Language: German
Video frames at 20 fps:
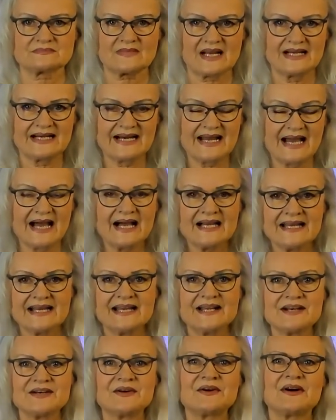
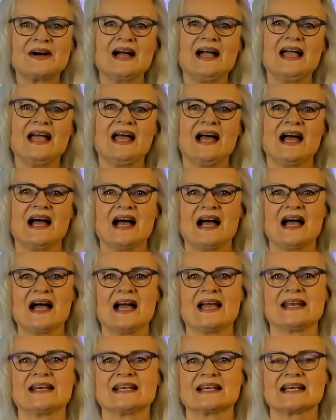nachher noch
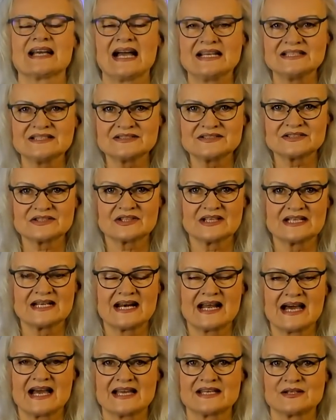eine ganz tolle
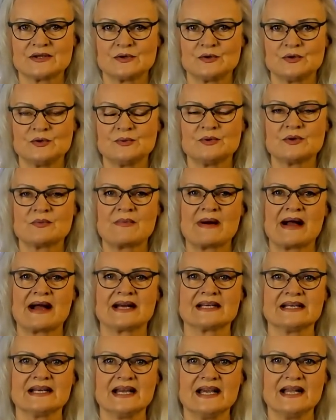leichte Übung
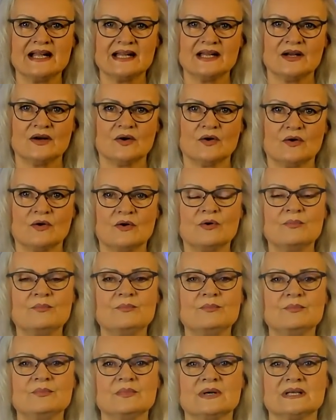machen,
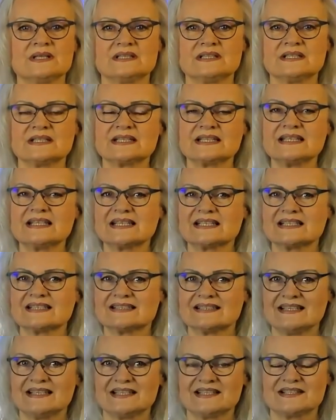um die Krieger
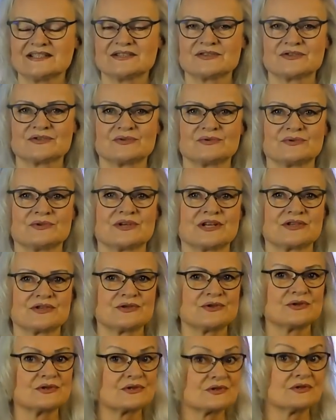des Lichtes zu
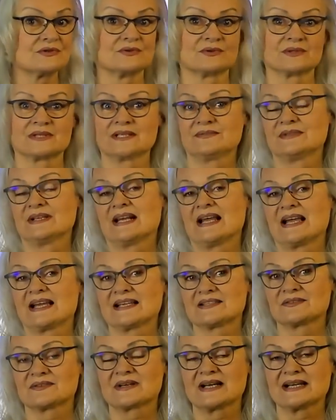unterstützen oder
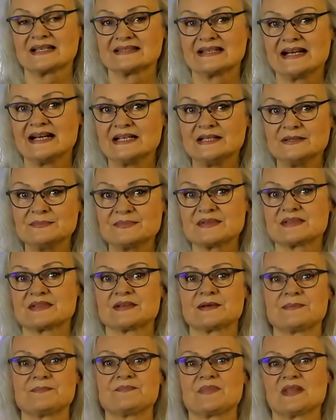vielleicht sogar
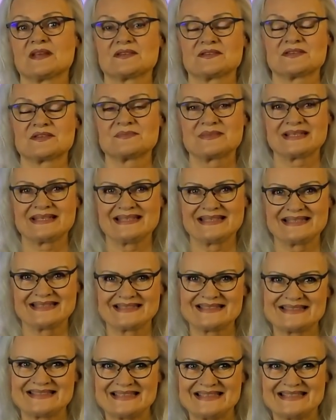selbst zum Krieger
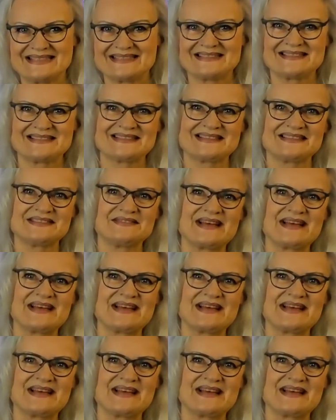des Lichtes zu